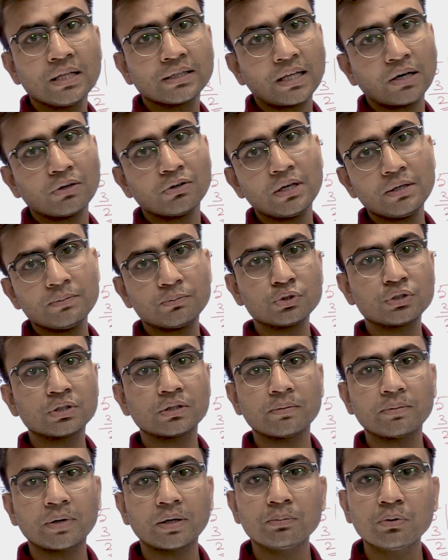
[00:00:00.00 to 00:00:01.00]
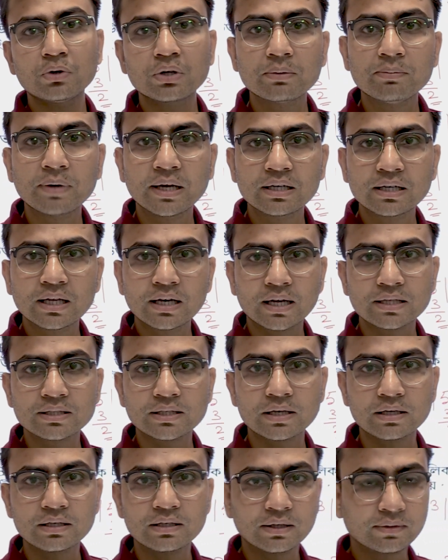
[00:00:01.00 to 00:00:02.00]
তাহলেই বুঝতে পারবো রিমাইন্ডার
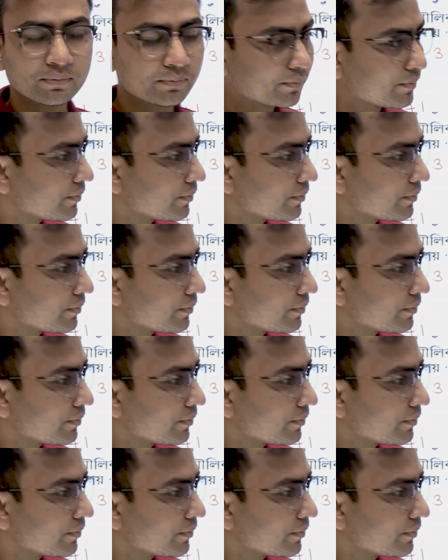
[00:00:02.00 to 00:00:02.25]
আছে কি না